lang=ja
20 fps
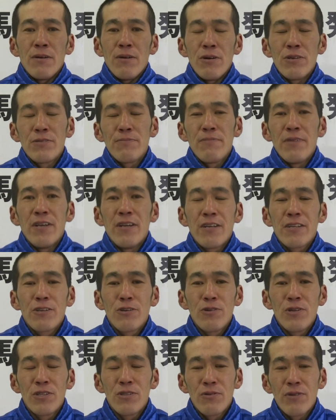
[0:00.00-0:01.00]
はい、えー、
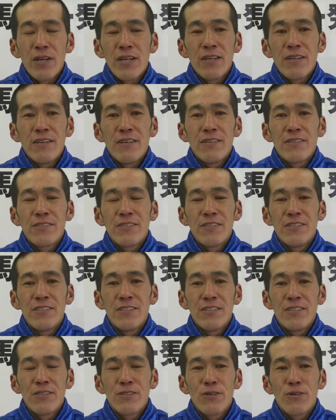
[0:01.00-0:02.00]
去年のね新
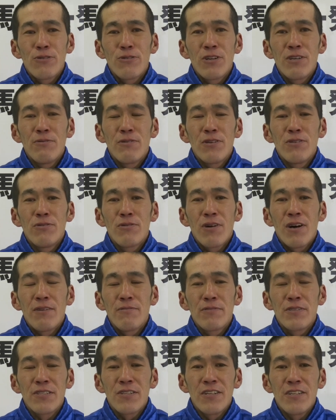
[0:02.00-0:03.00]
人と比べるのが
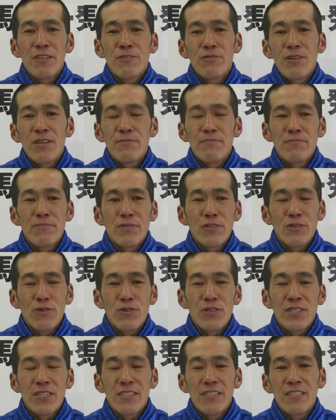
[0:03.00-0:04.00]
失礼なぐらいす
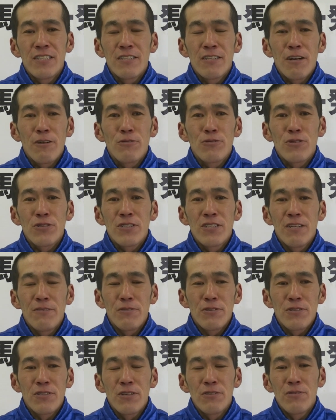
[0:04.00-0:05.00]
ごい新人が今年
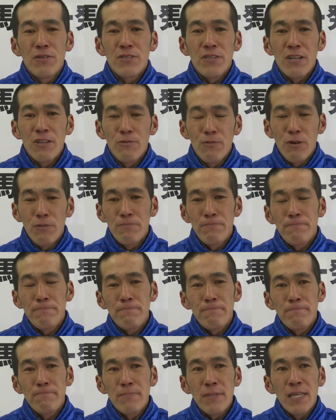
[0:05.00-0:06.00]
デビューしてるんですけども、
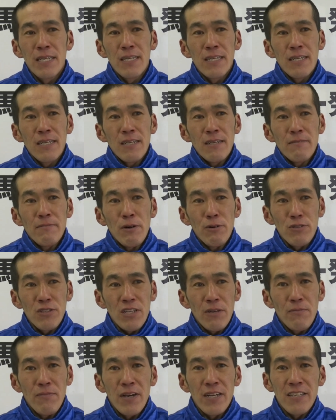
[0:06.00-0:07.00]
まあ、おっ
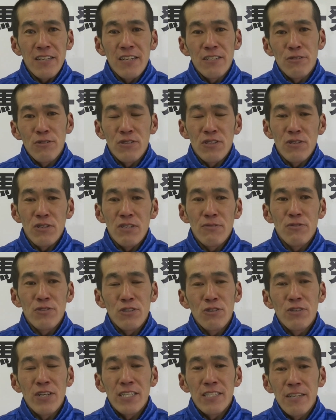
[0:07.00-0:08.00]
さん負けてないぞっていう気持
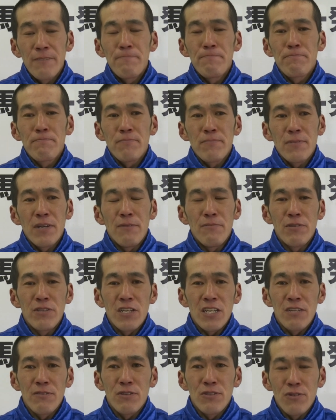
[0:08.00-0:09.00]
ちを出して頑張っ
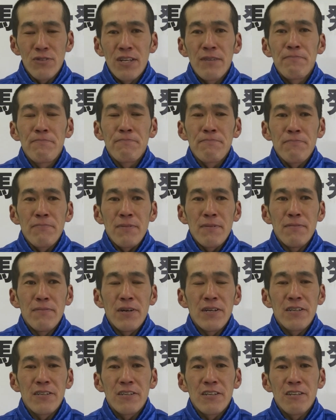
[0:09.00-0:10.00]
ていきますので
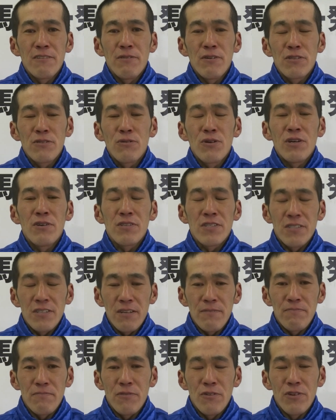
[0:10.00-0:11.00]
万栄競馬と合わ
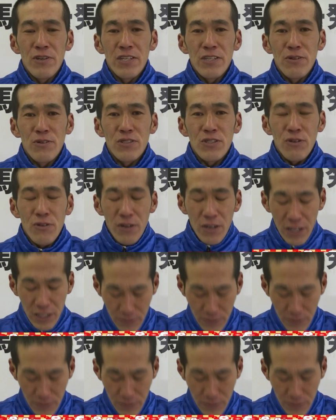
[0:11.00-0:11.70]
せて応援よろしくお願